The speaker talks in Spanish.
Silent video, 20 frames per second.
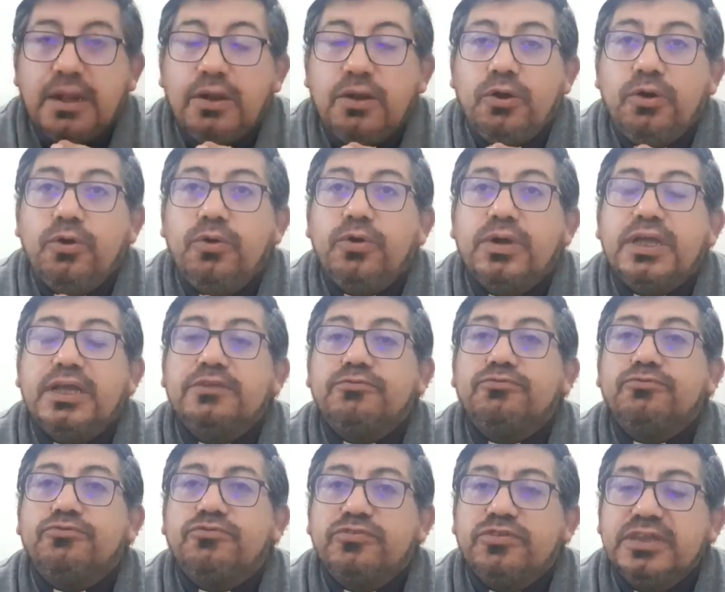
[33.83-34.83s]
lo que
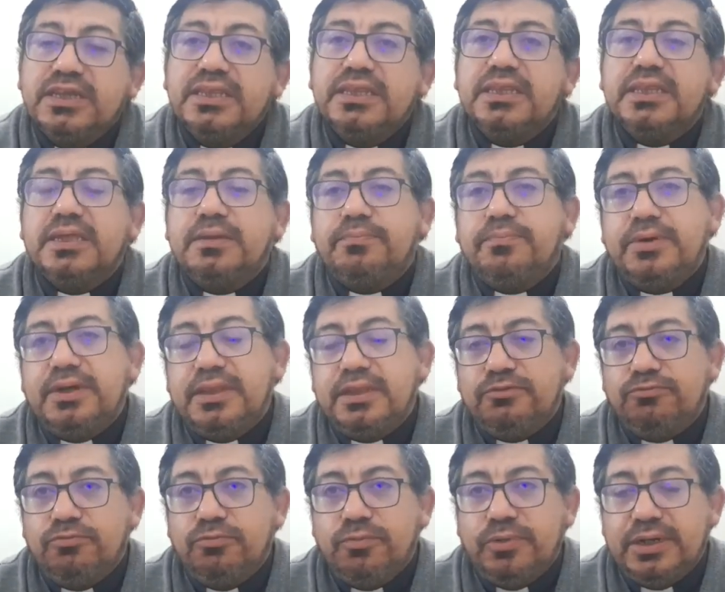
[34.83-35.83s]
sucede después de
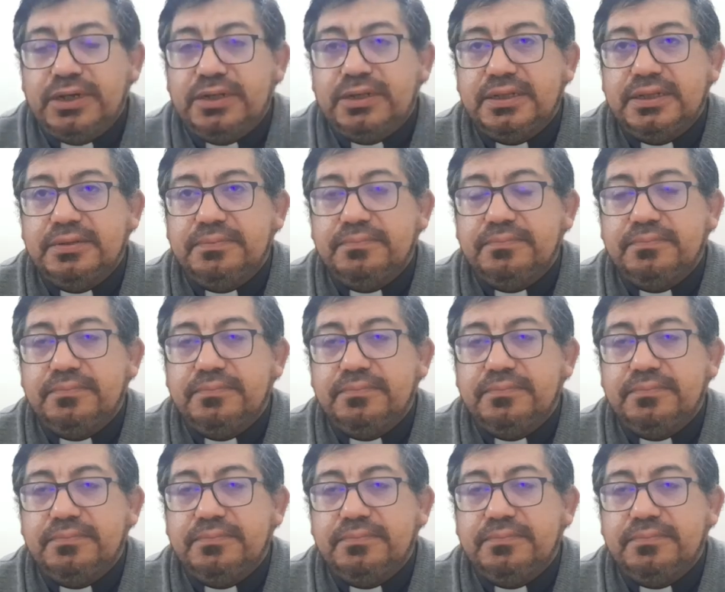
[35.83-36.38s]
su muerte.